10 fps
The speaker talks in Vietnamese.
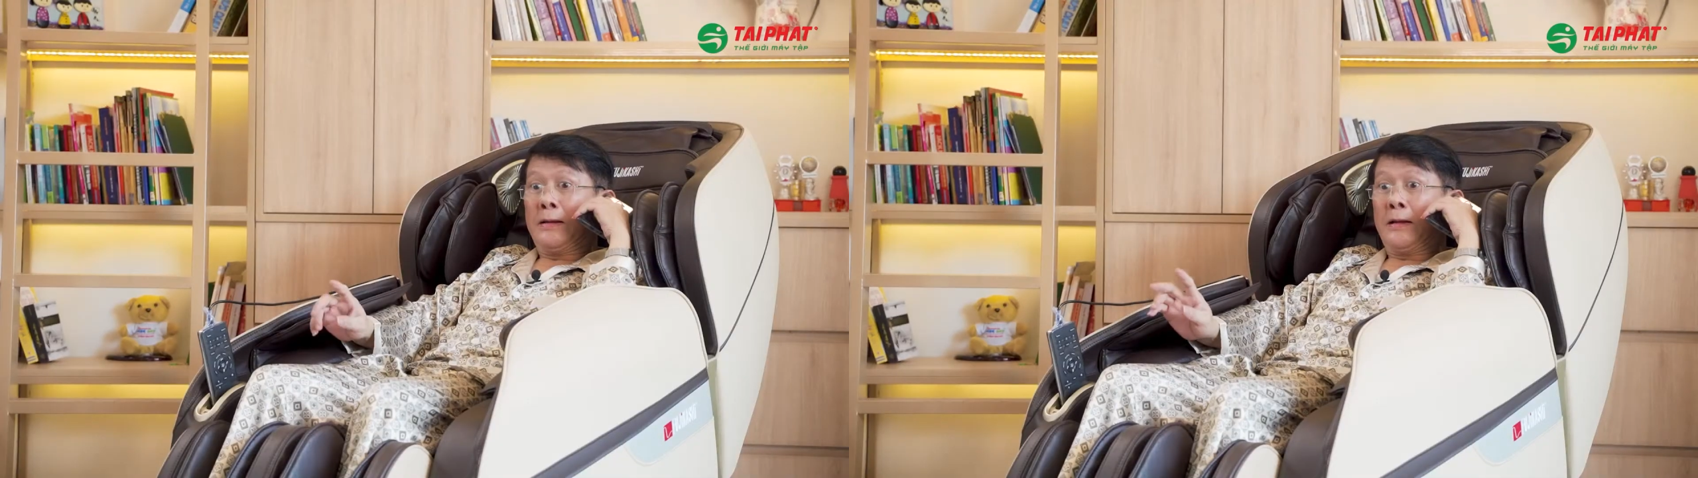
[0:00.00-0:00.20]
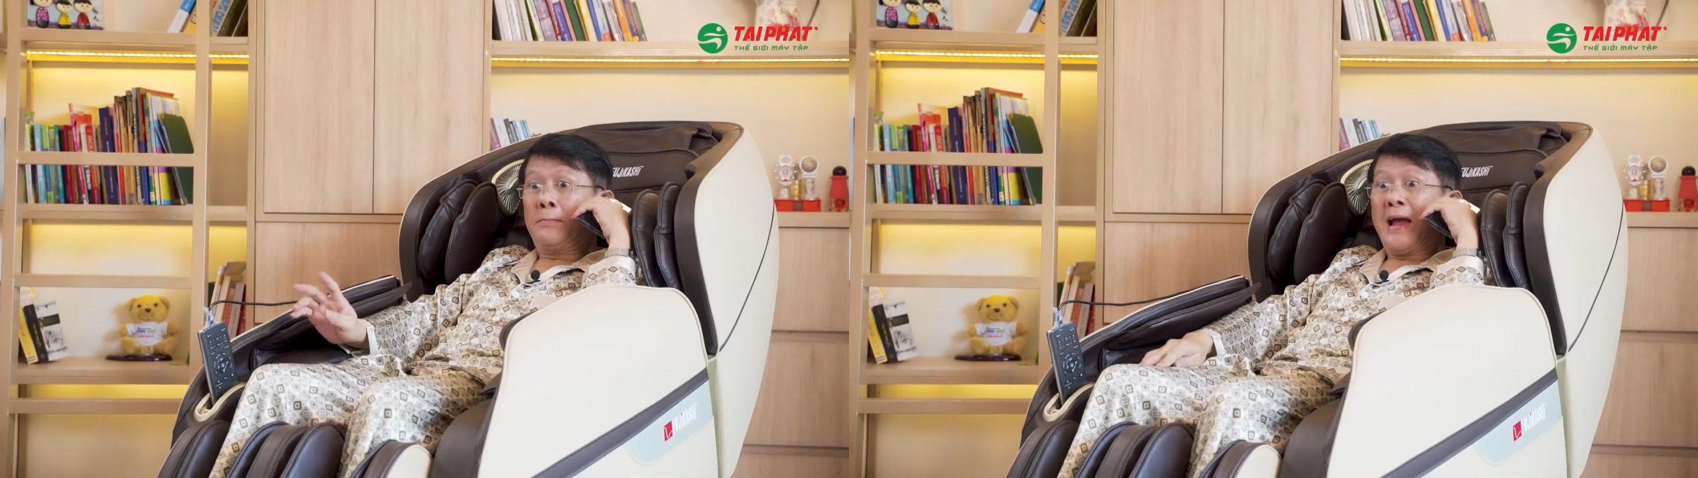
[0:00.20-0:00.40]

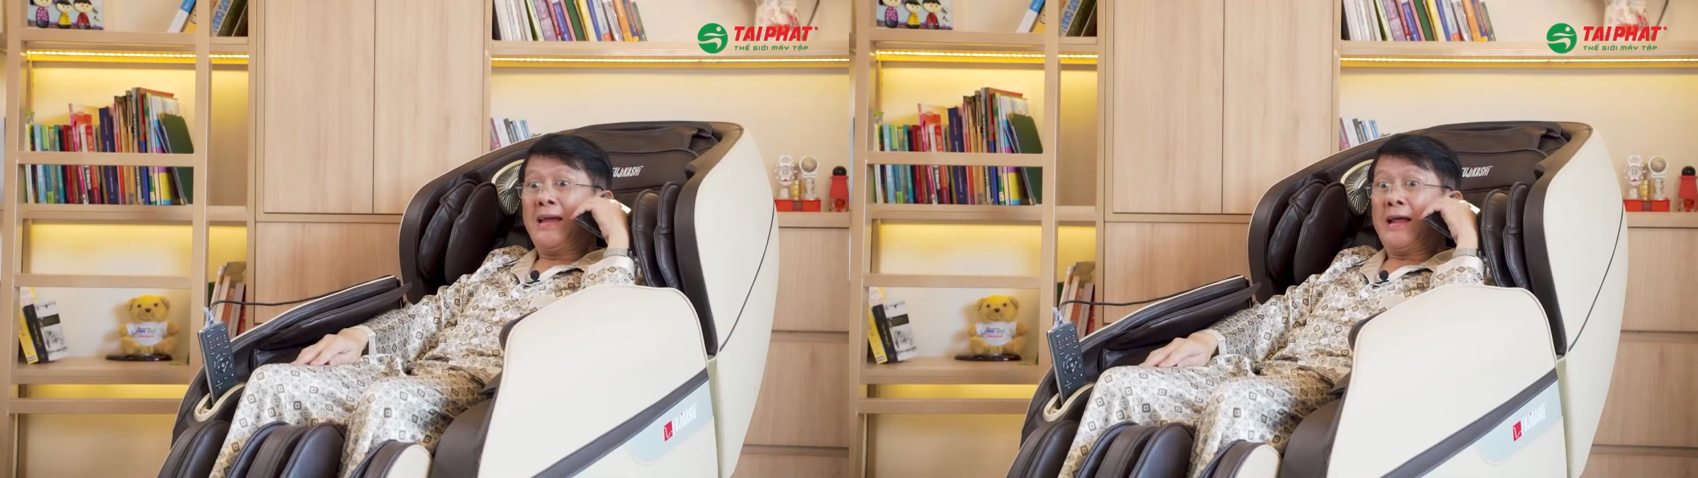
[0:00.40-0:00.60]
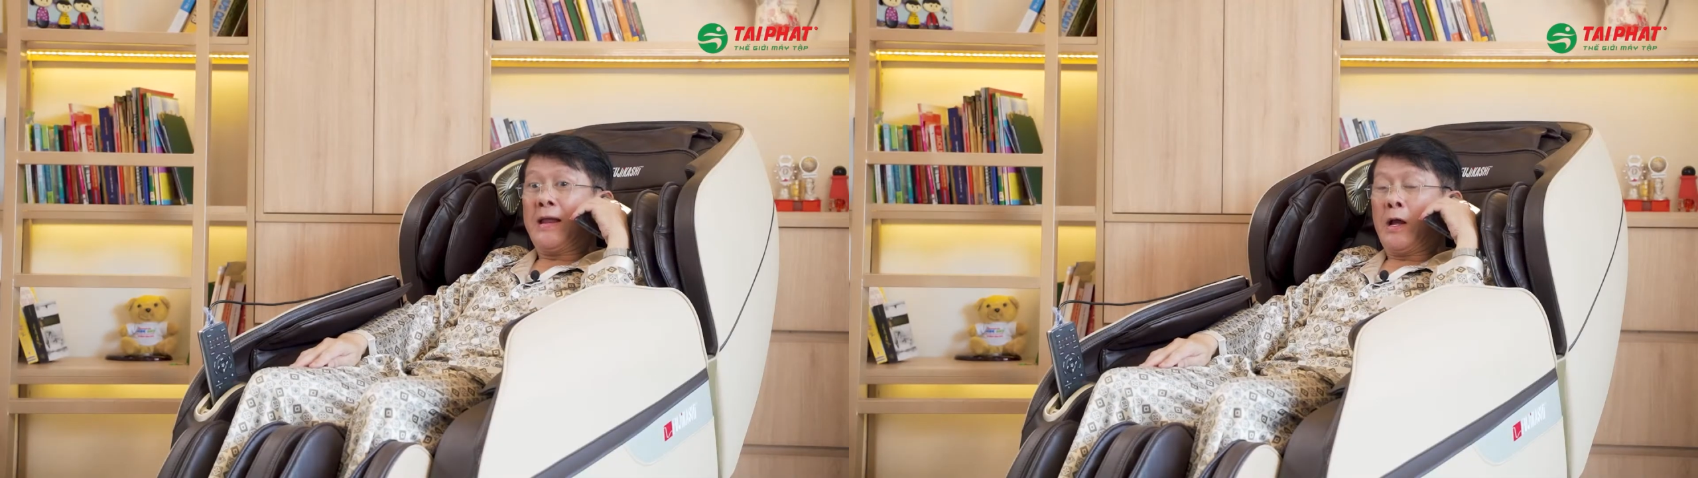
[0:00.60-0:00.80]
cái
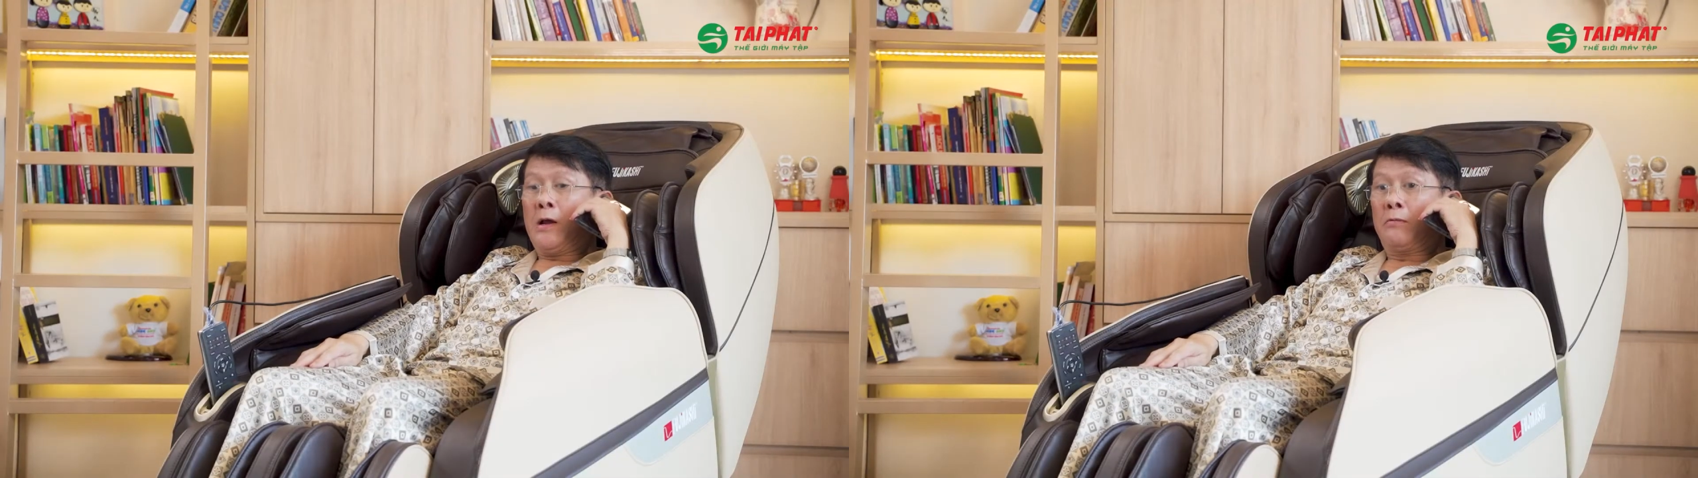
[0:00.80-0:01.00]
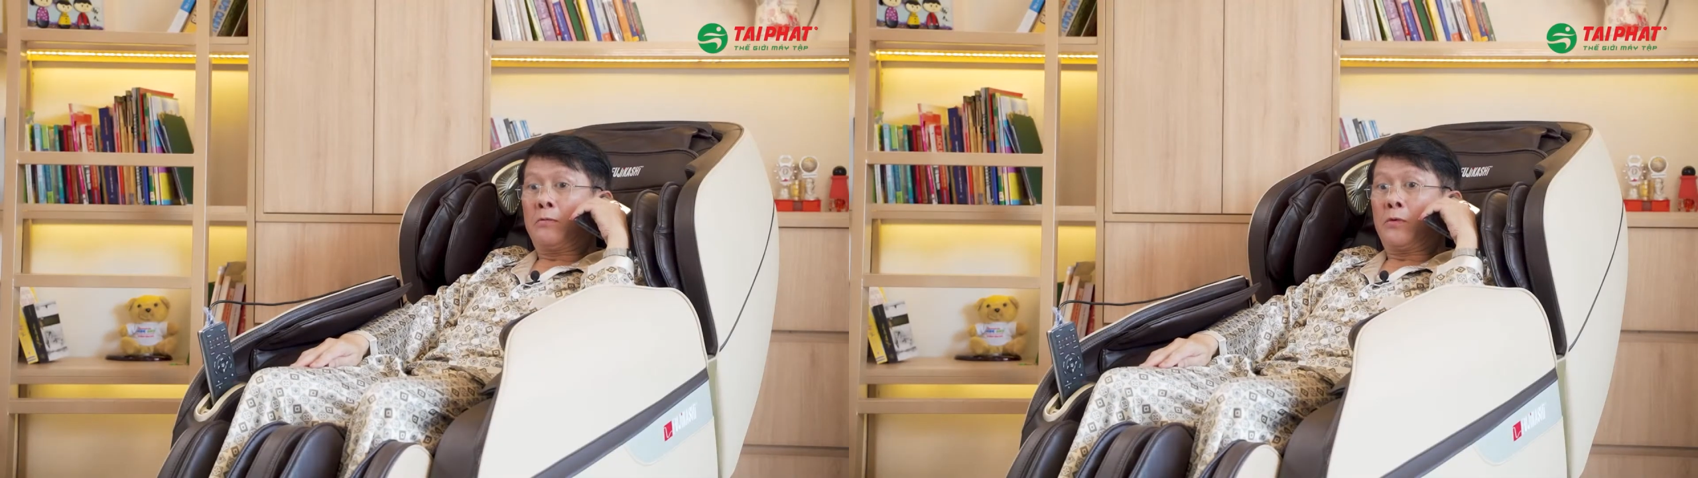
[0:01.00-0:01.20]
máy này
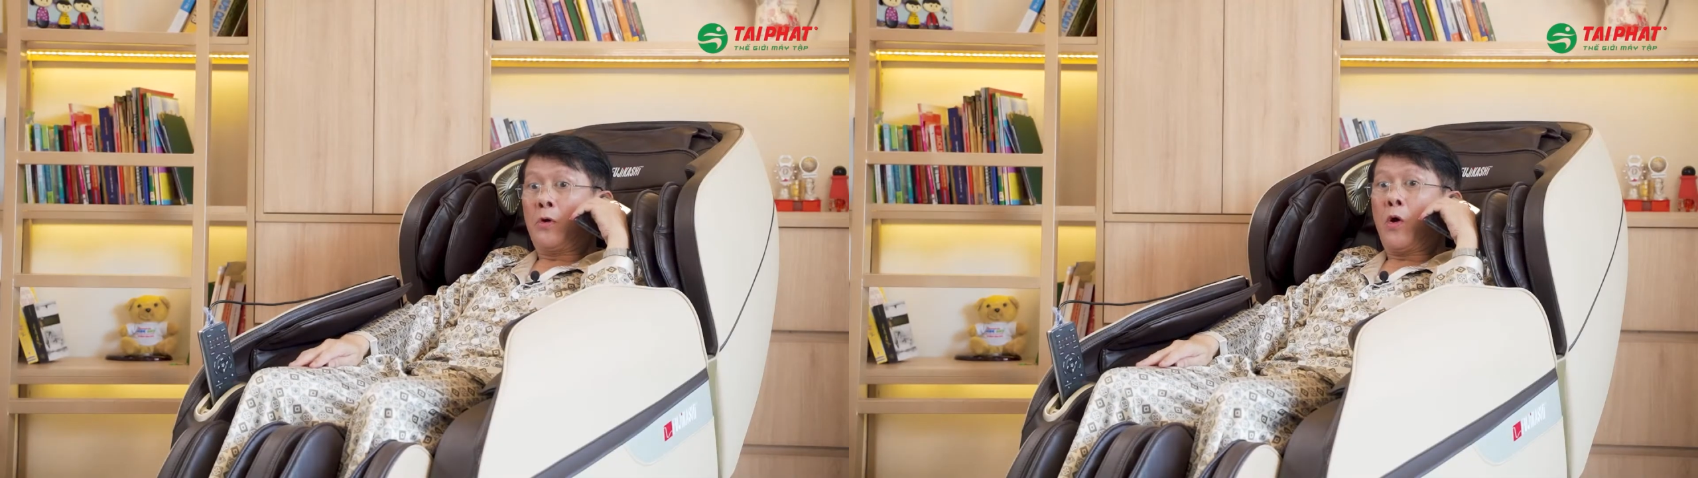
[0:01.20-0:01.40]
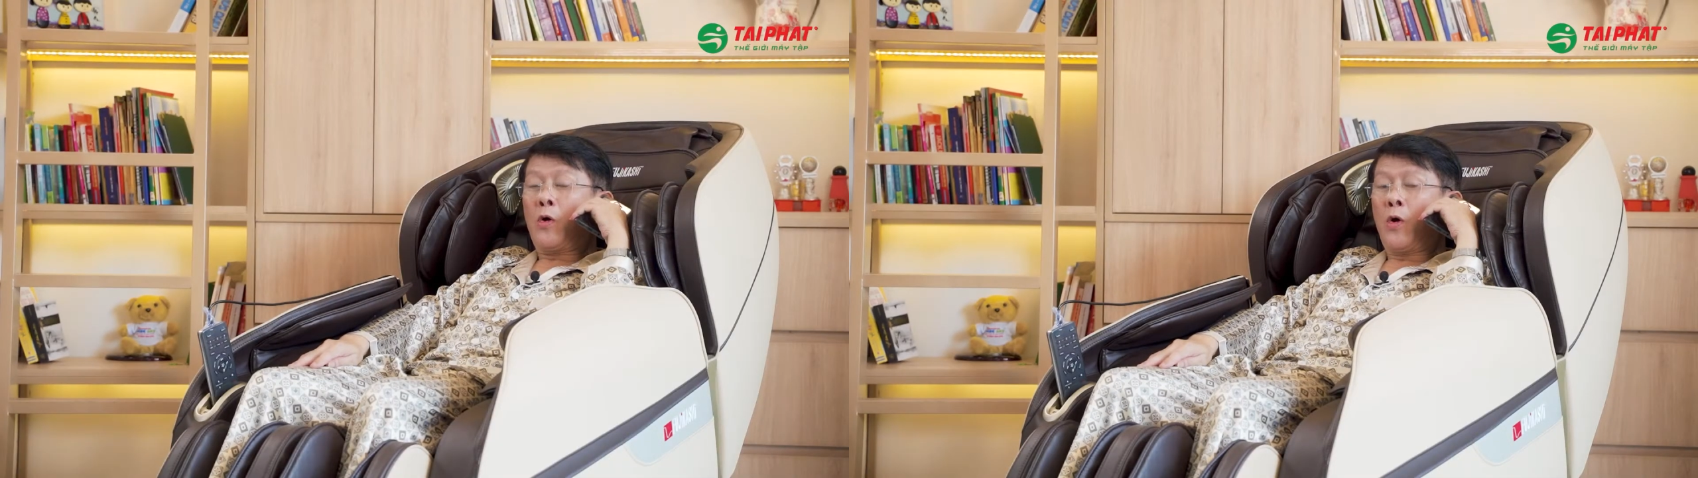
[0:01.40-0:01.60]
đó nó